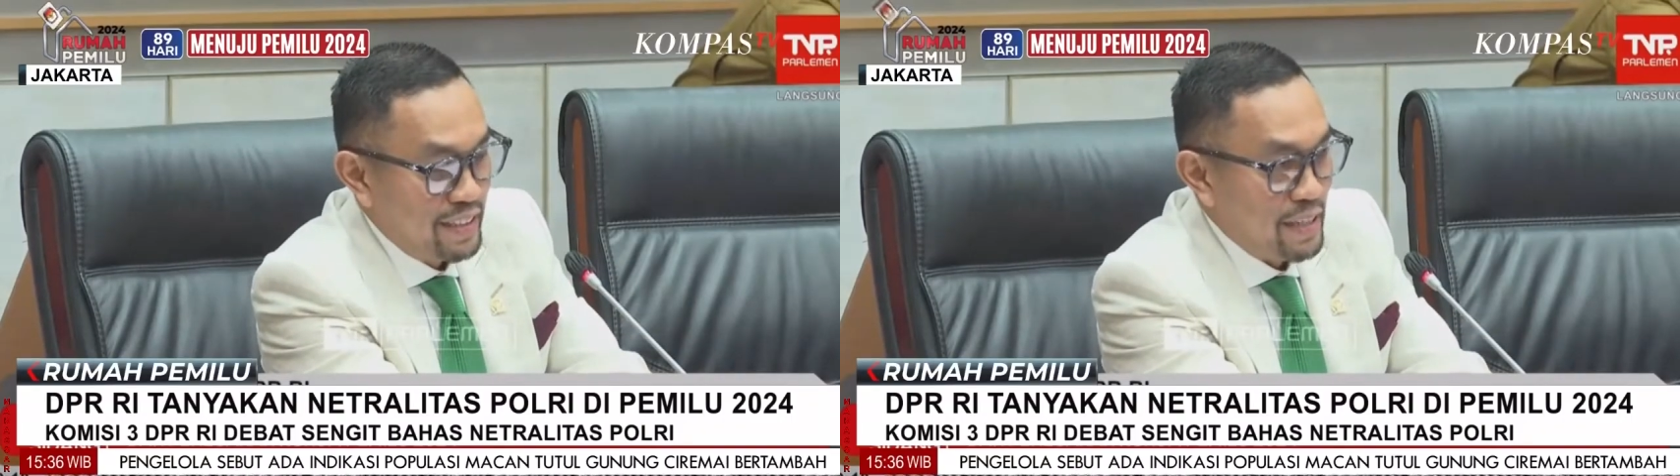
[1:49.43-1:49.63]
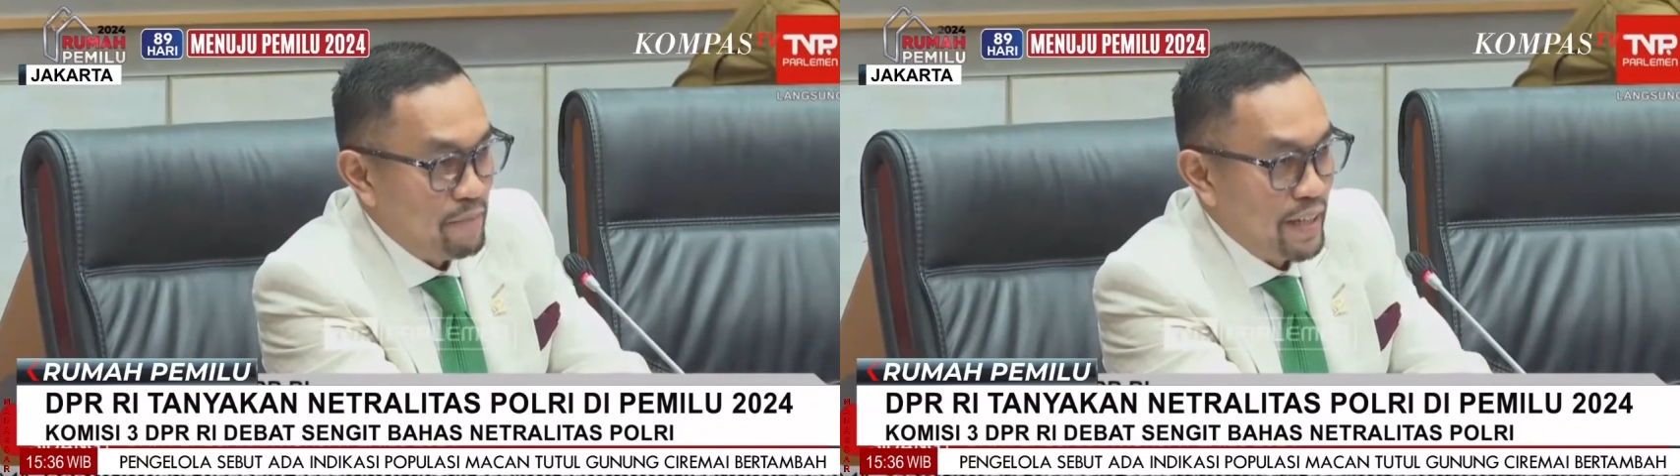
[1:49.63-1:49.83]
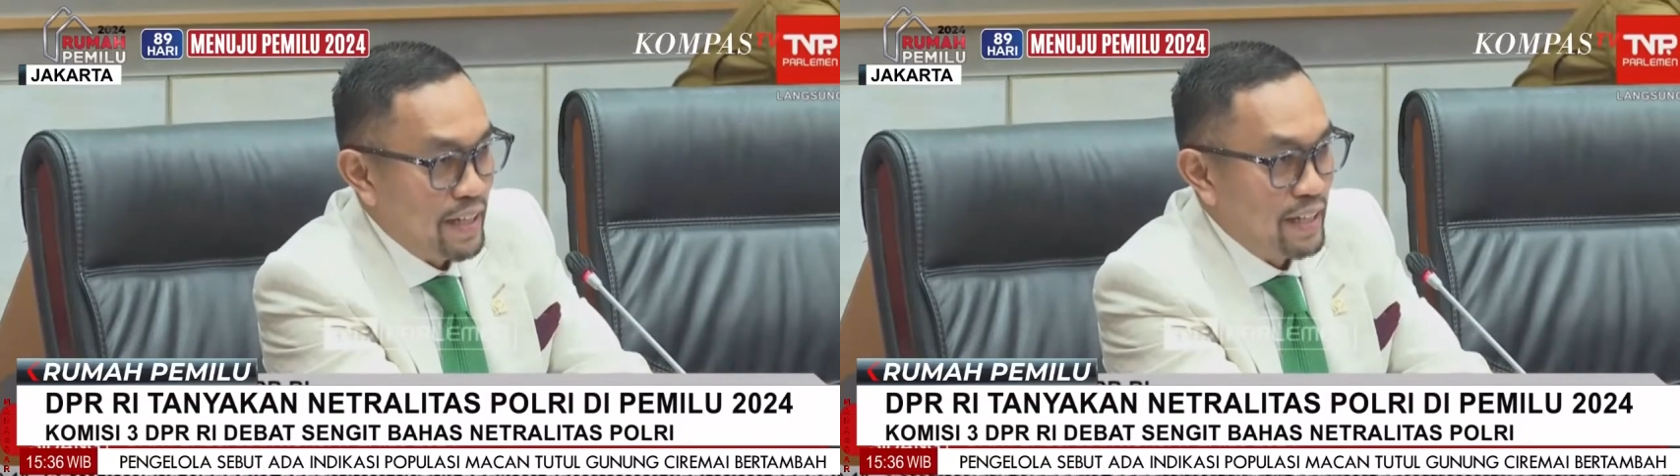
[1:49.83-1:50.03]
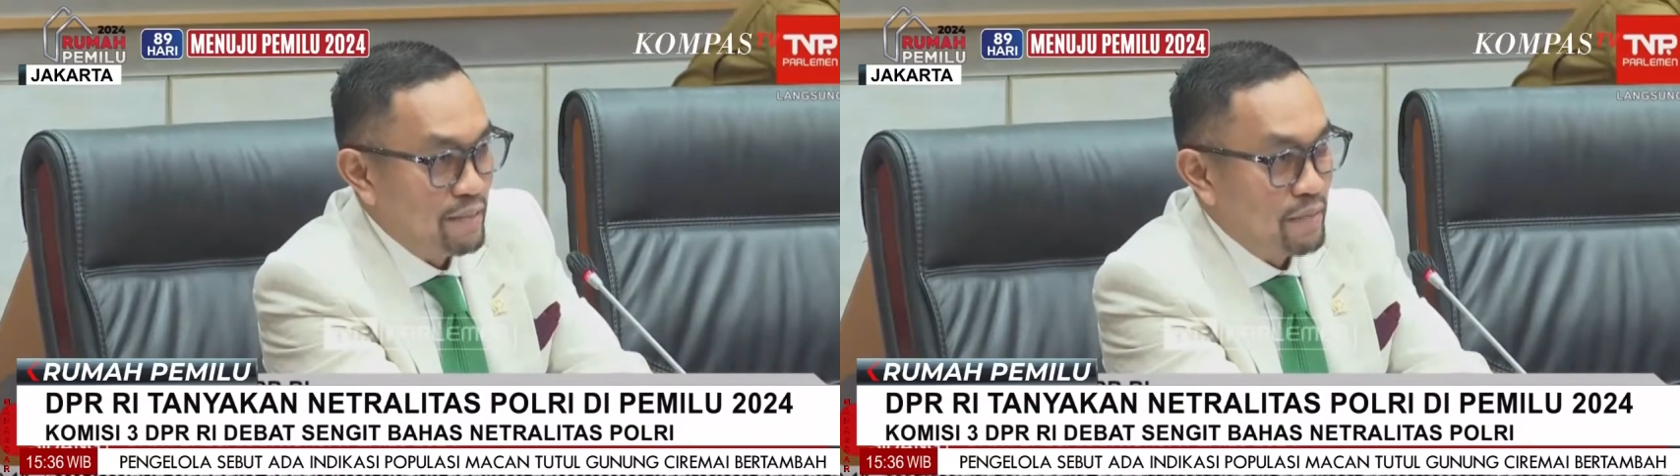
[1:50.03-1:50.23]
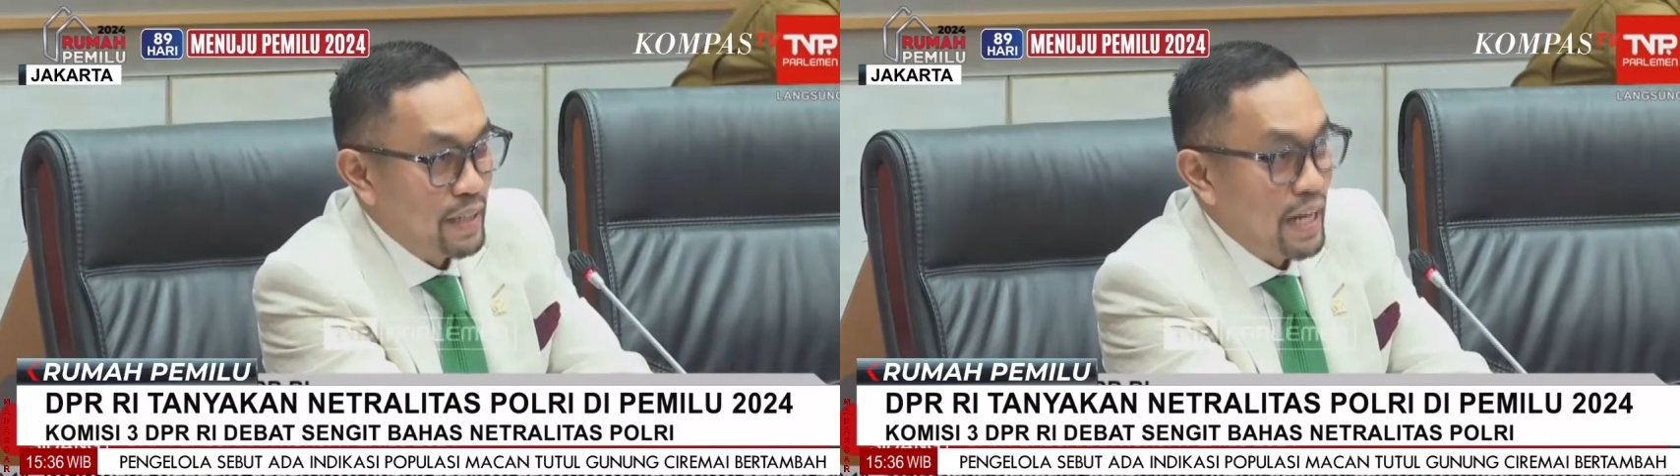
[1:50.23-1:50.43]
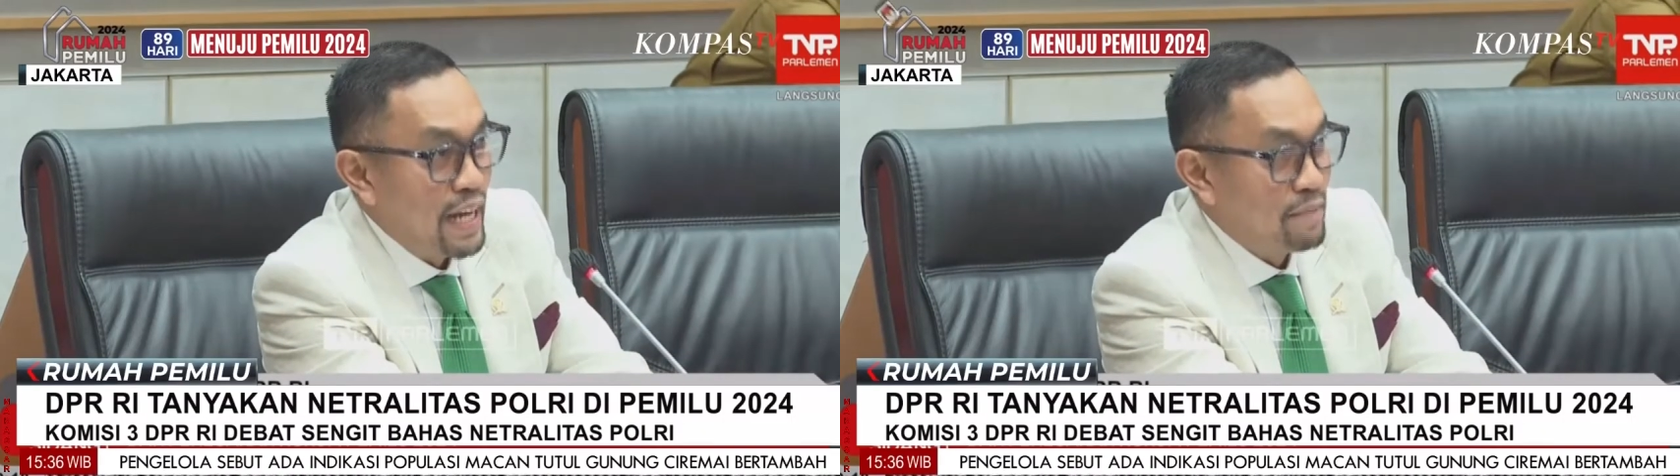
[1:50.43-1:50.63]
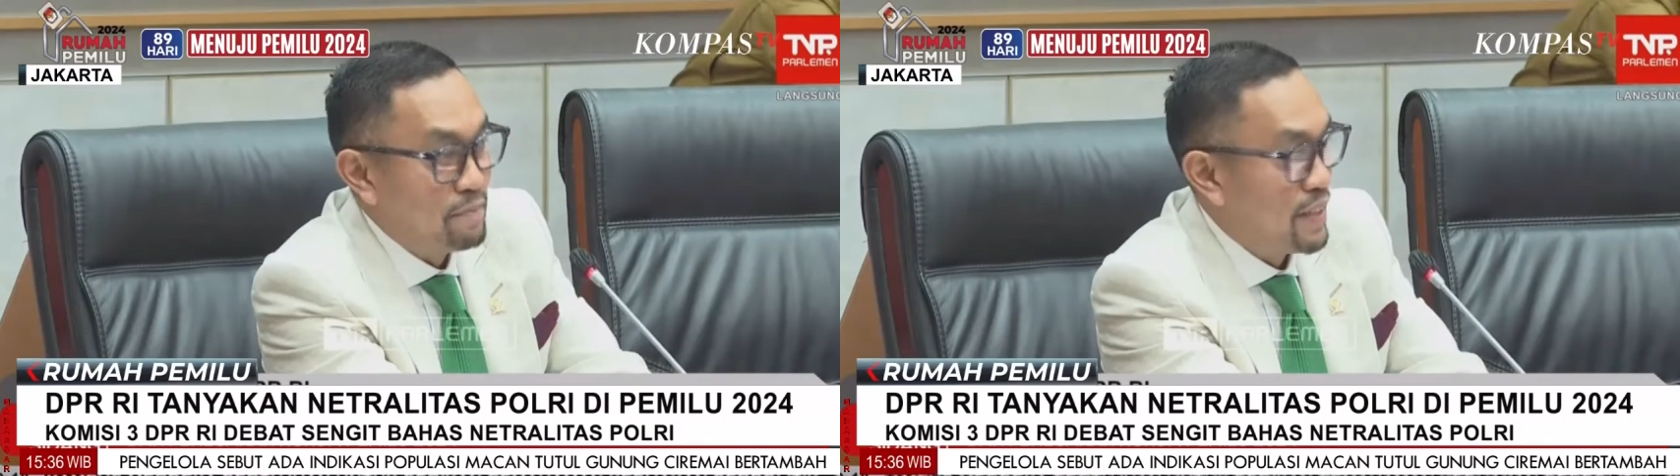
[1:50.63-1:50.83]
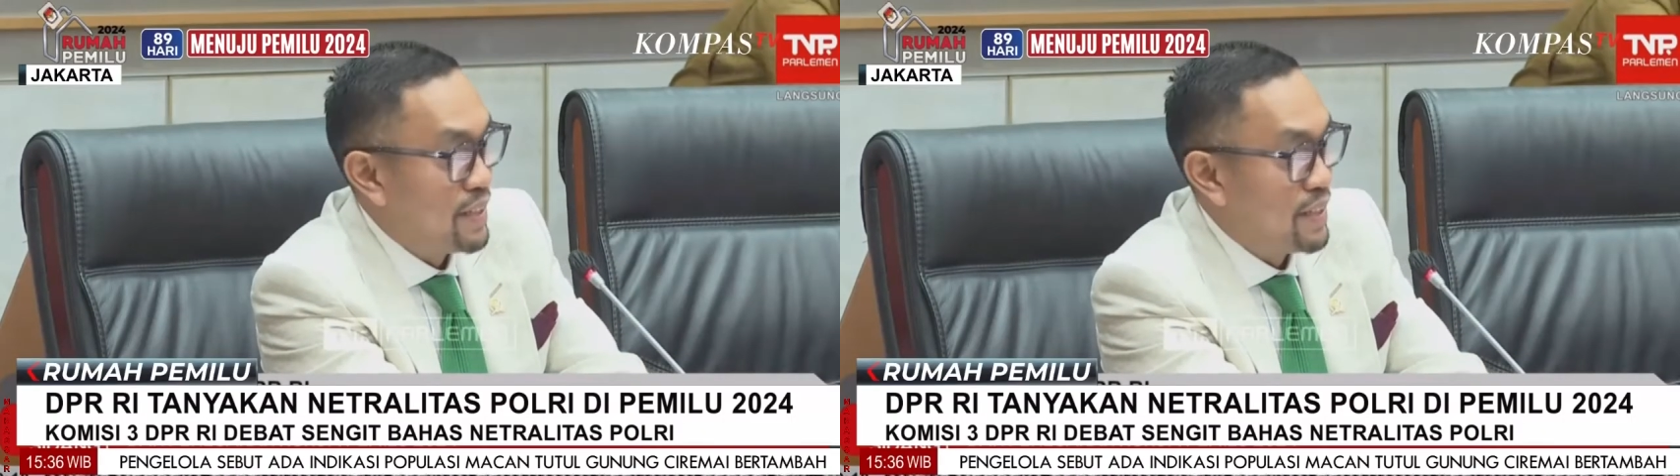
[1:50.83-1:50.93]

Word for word: disertai bukti.